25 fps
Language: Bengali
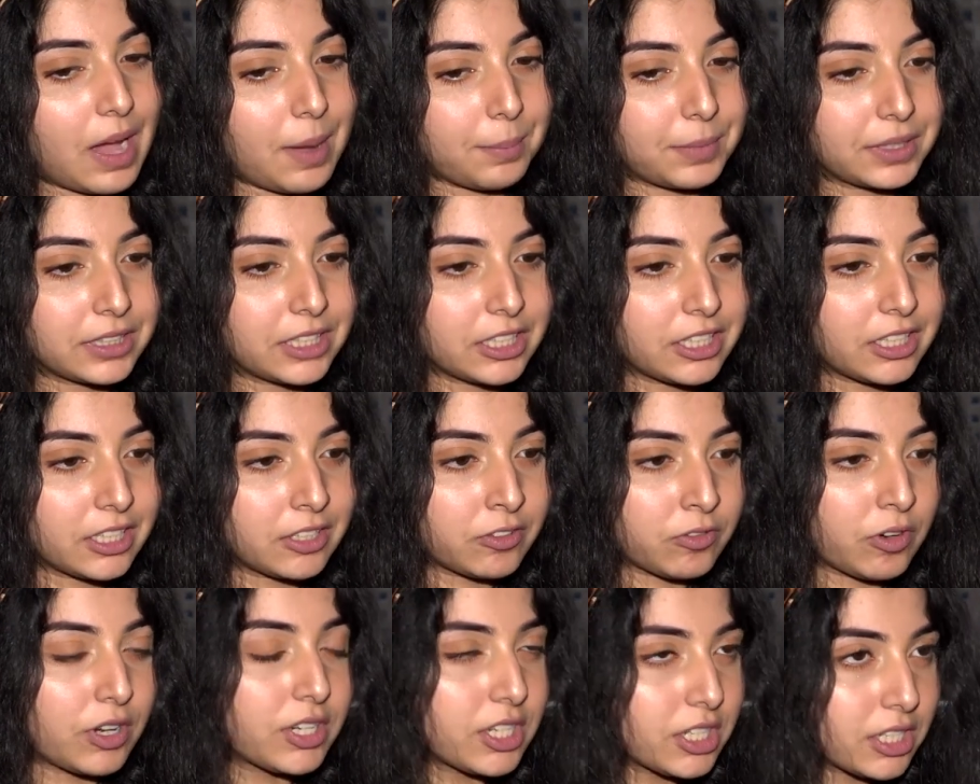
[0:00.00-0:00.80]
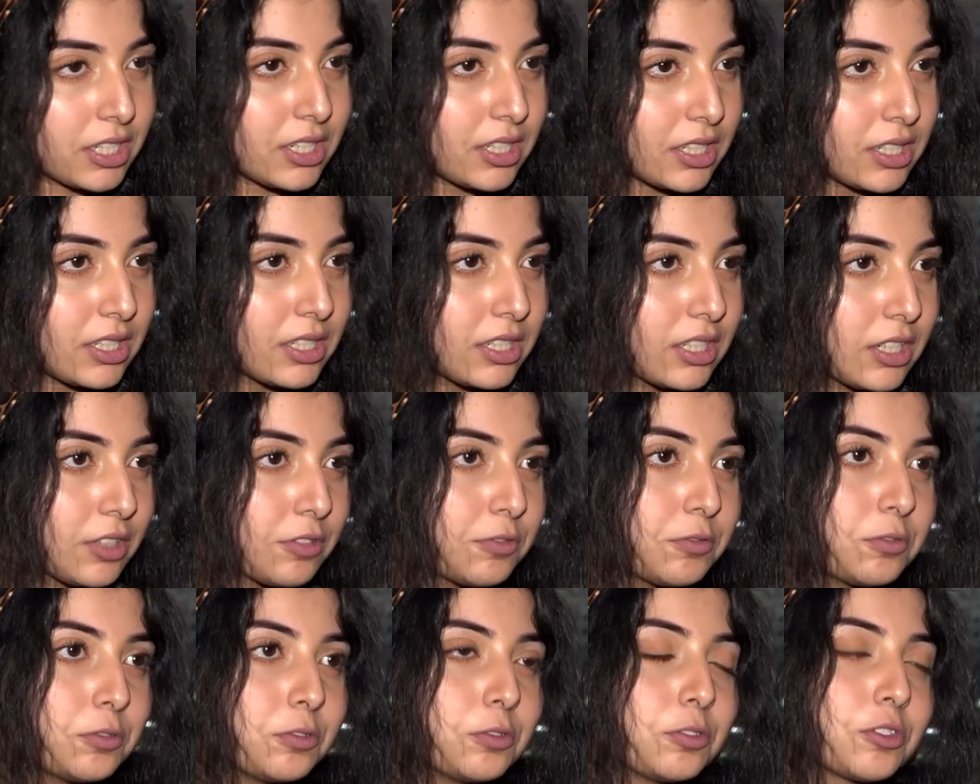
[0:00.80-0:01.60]
আমাদের যে ট্র্যাডিশনাল যে
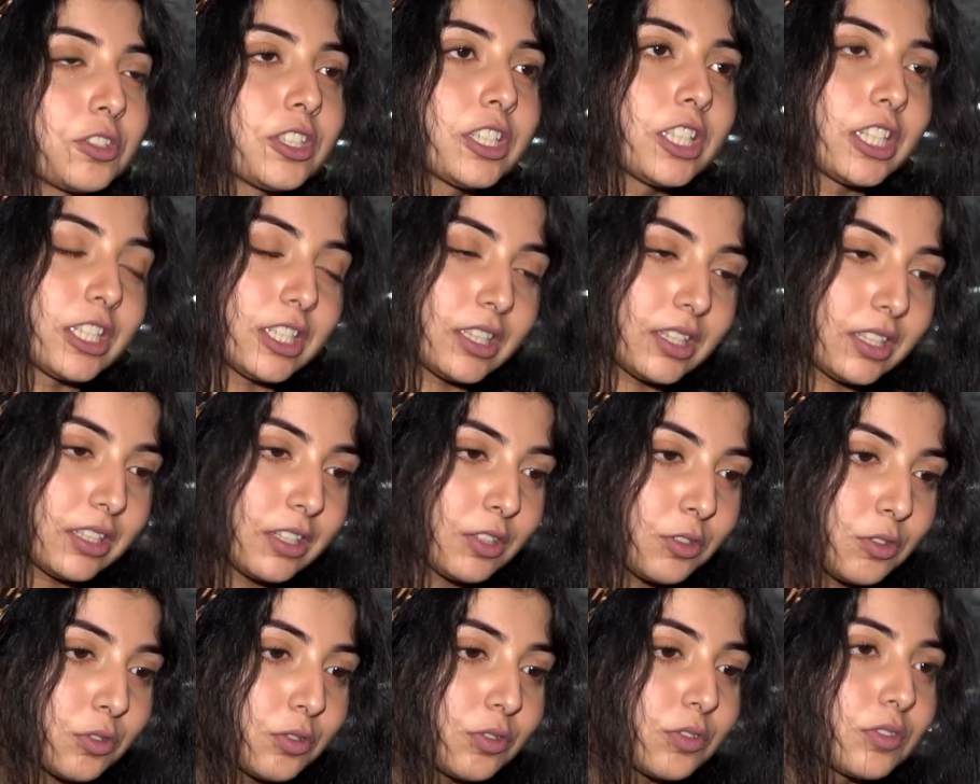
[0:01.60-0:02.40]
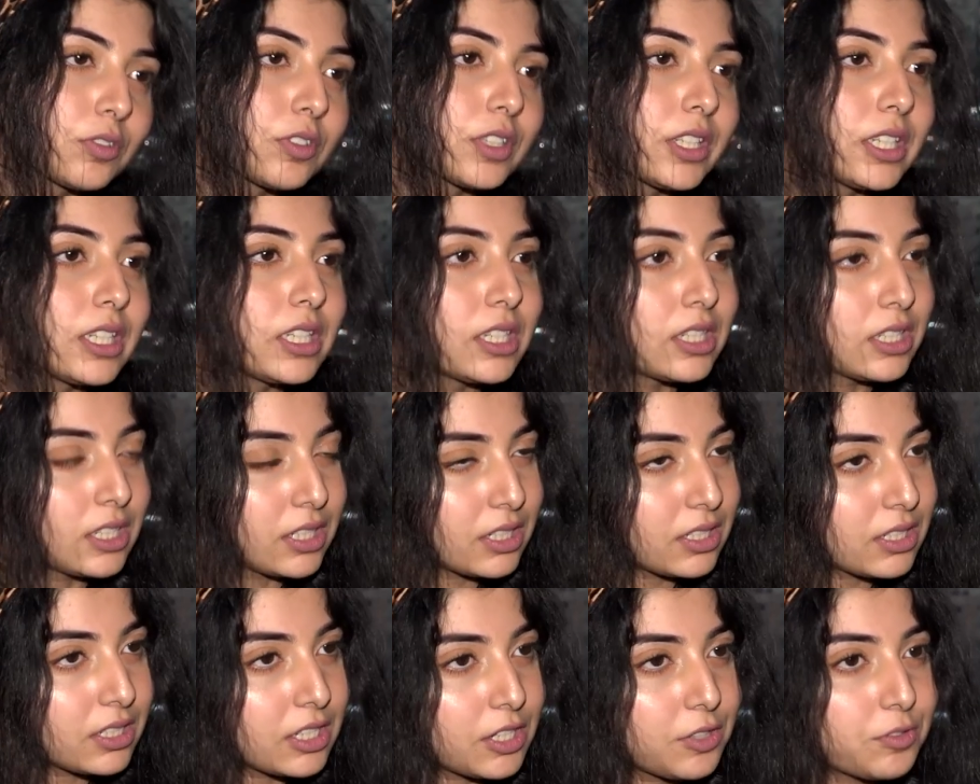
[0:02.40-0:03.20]
ফুড সেটা থেকে শুরু করে
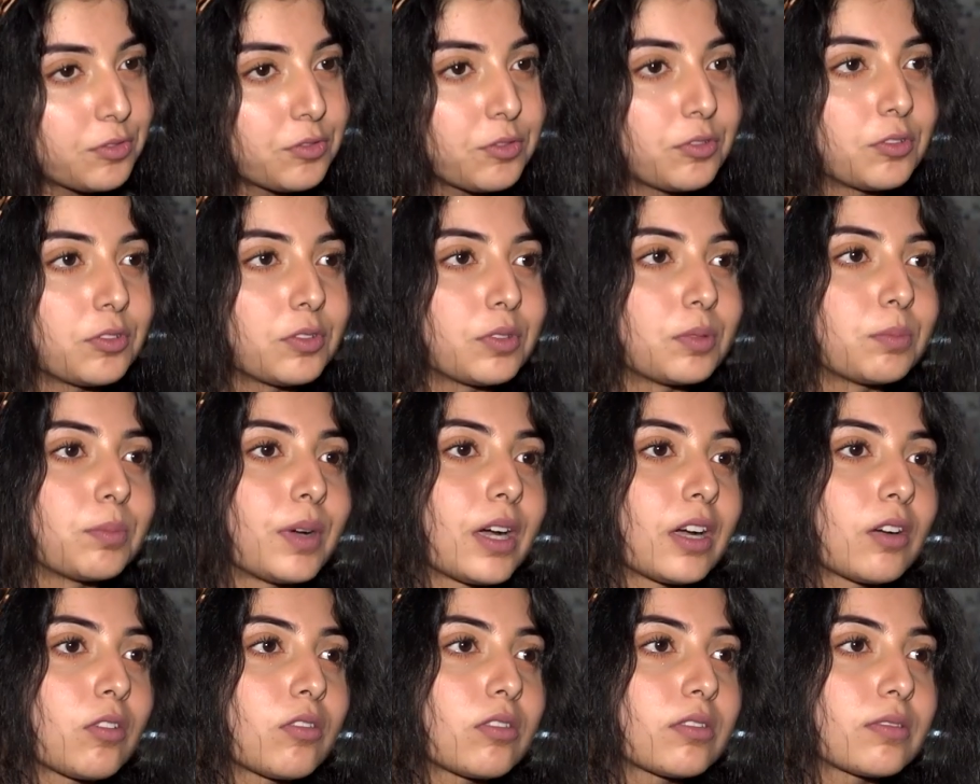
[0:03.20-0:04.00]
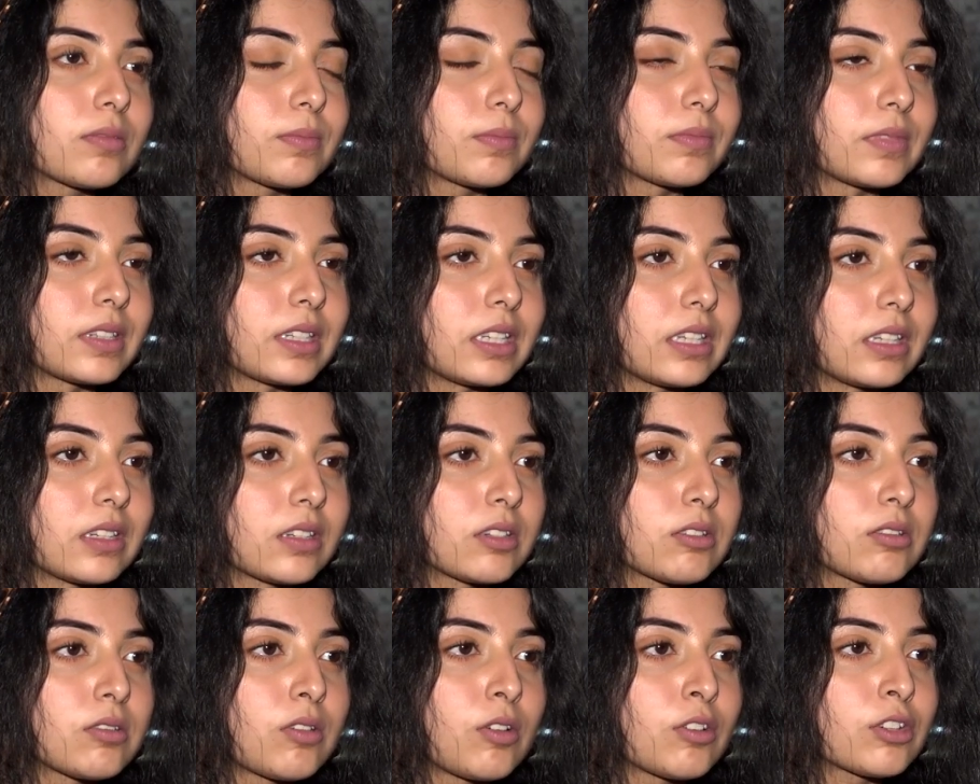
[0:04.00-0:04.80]
ইন্ডিয়ান যে ফুড বা মানে
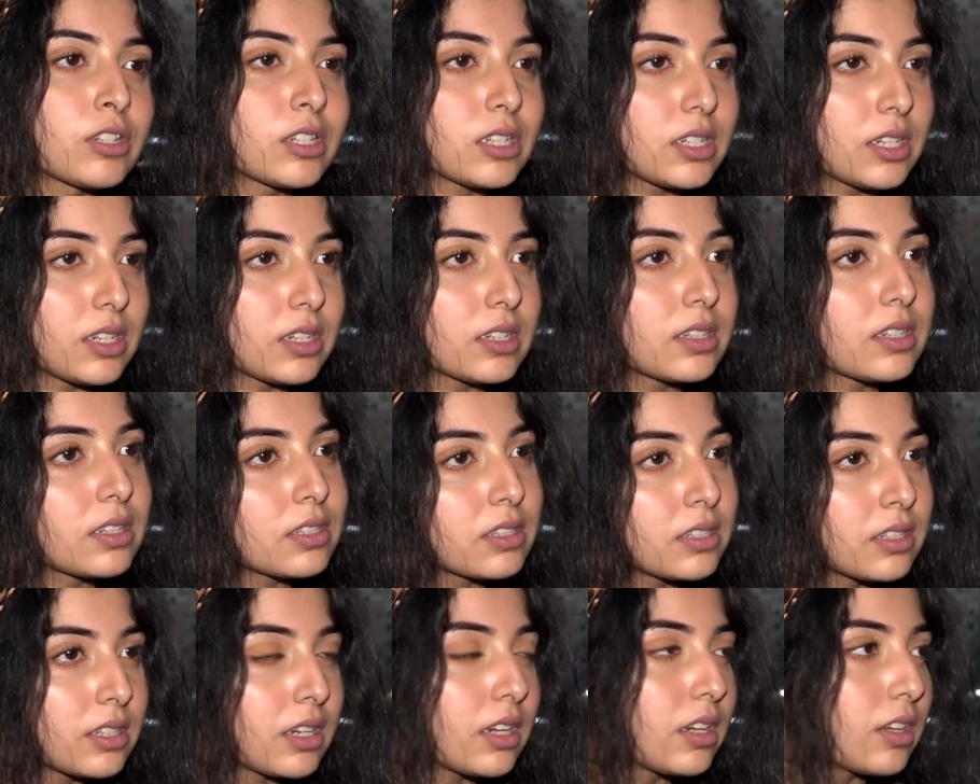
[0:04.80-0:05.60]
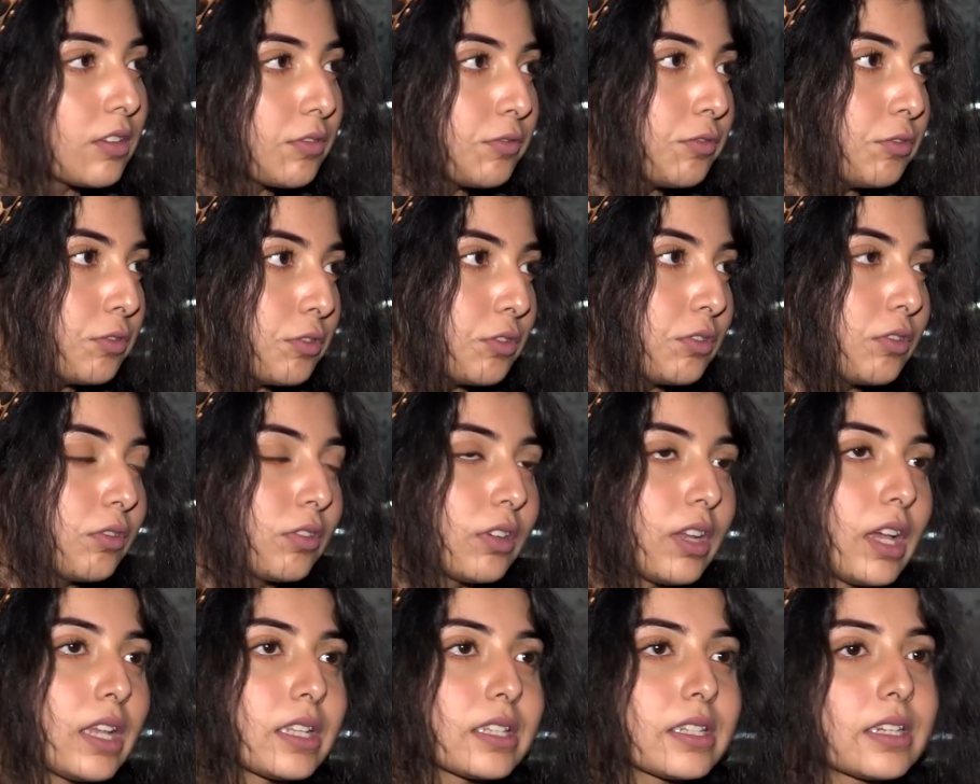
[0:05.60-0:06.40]
কন্টিনেন্টাল যে
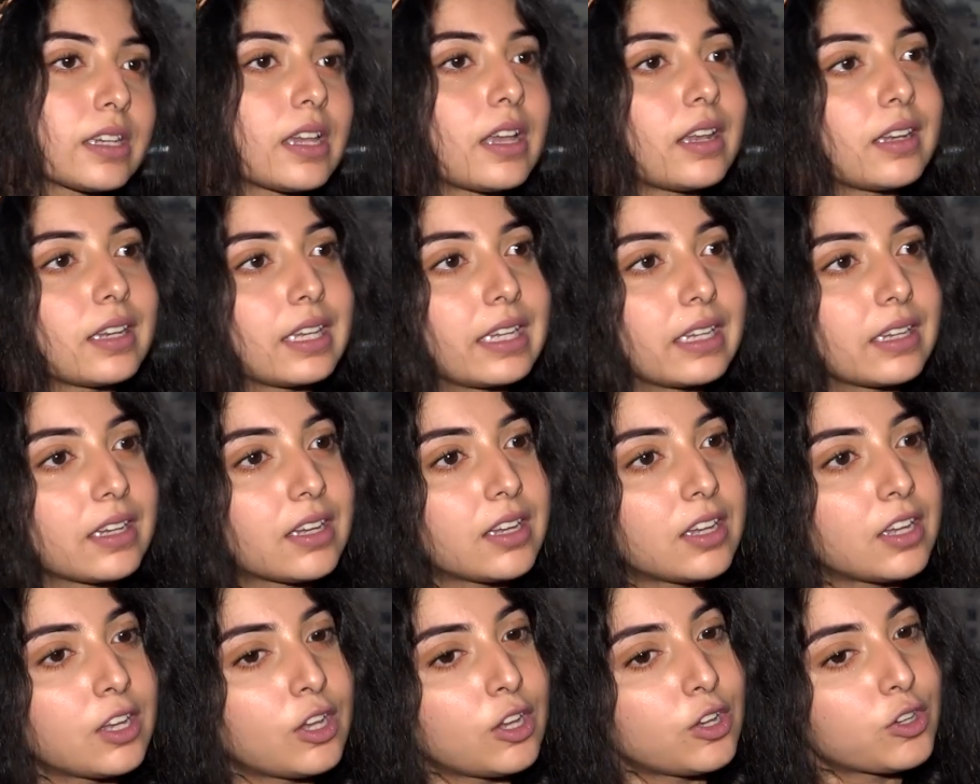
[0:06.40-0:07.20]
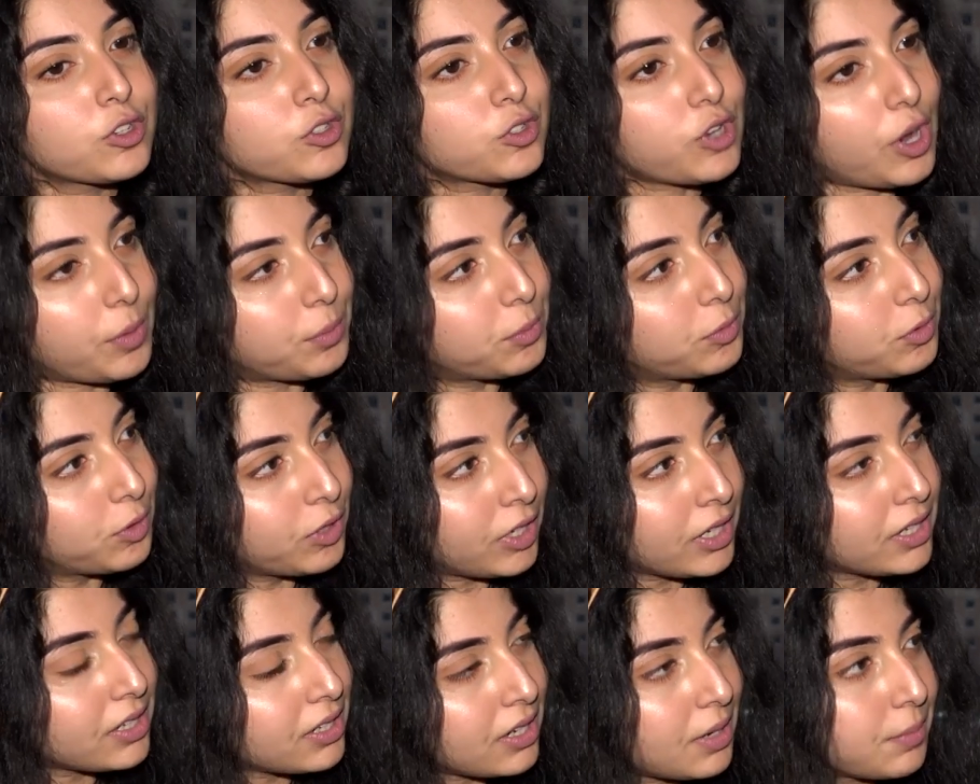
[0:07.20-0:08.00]
ফুডগুলো আছে লাইক
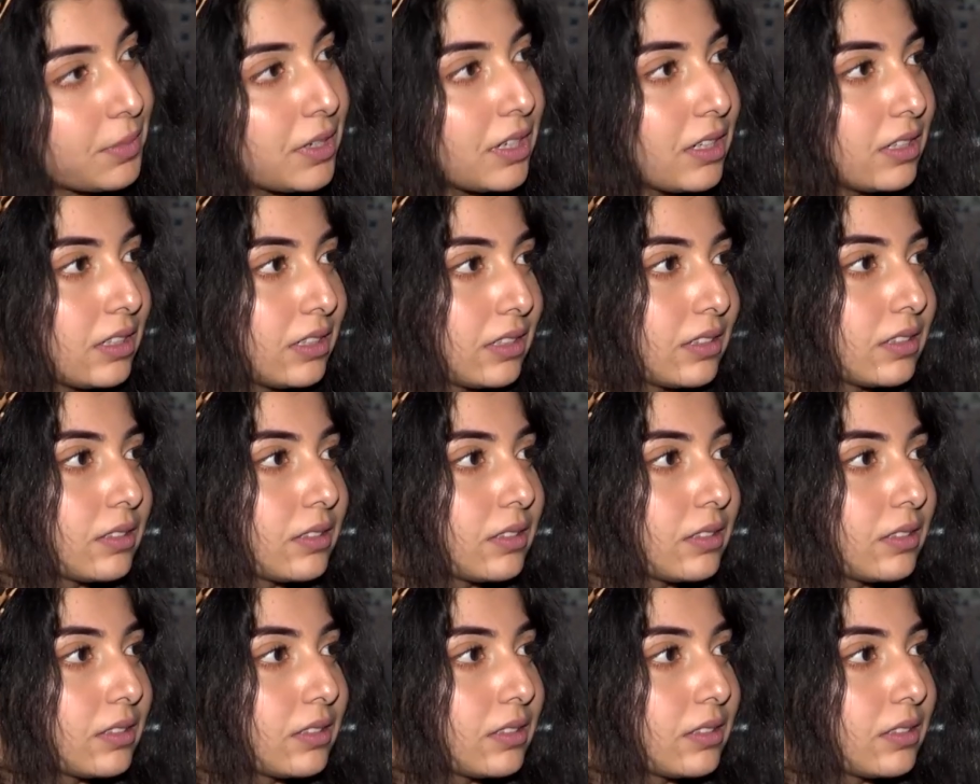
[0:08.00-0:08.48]
সবগুলোই আমার